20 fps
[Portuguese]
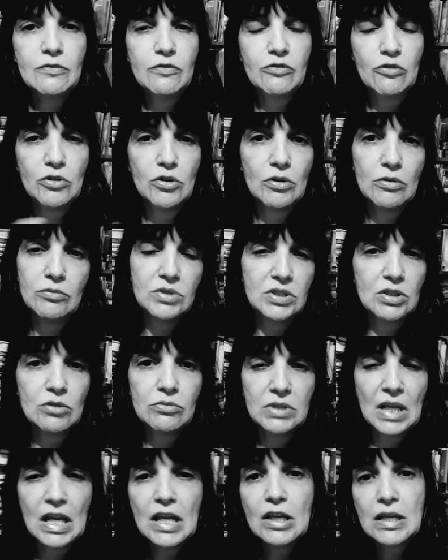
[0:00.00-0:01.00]
foram, são,
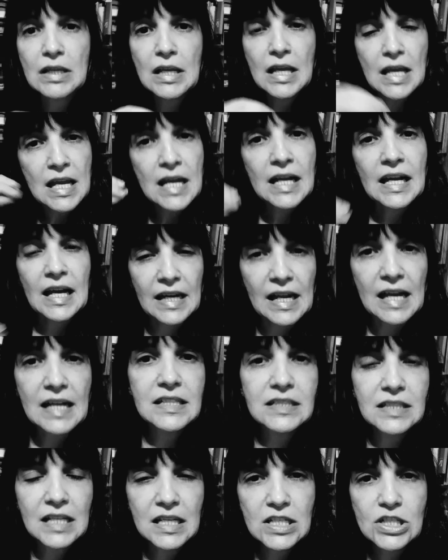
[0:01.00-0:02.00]
têm
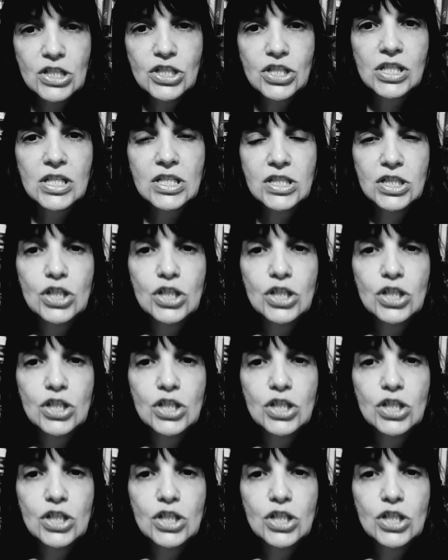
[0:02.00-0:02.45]
características